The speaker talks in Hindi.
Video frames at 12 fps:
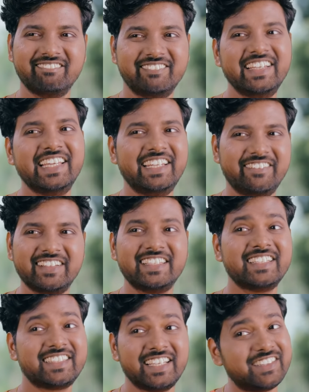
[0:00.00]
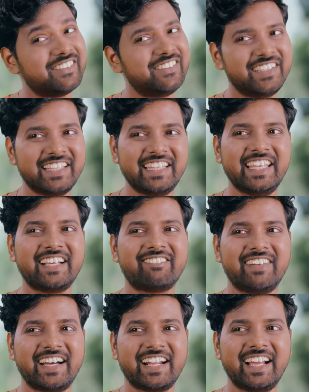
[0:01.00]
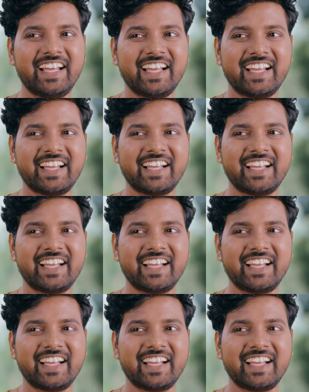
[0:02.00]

मेरी वजह से ही तू ये देख पा रहा है